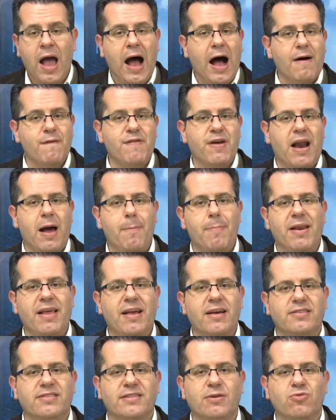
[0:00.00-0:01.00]
haverá
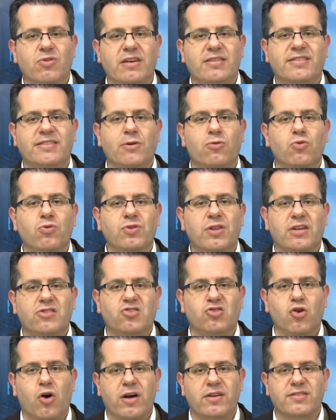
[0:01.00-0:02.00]
aplicação das segundas
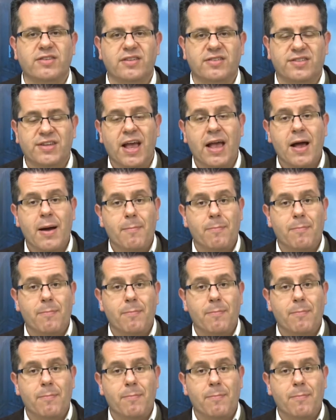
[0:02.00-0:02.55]
doses